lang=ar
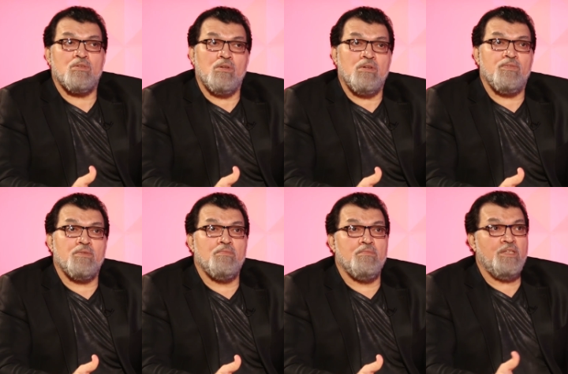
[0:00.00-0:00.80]
تعرف
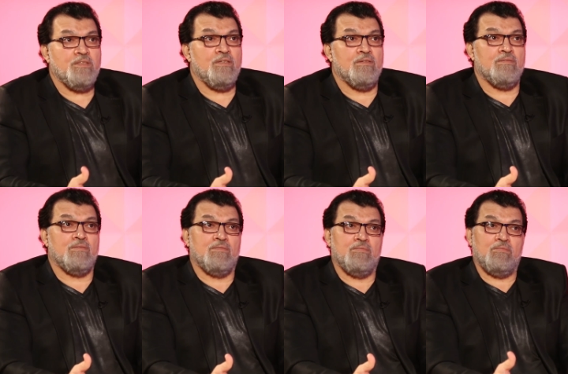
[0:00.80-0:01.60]
محسن
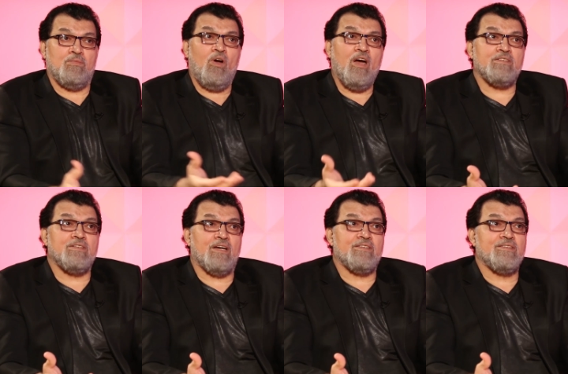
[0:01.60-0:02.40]
مو
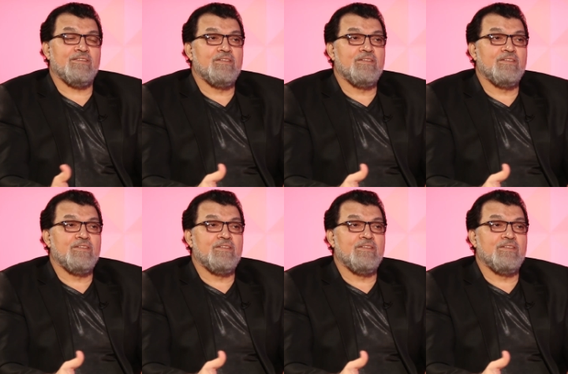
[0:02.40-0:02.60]
عادي يعني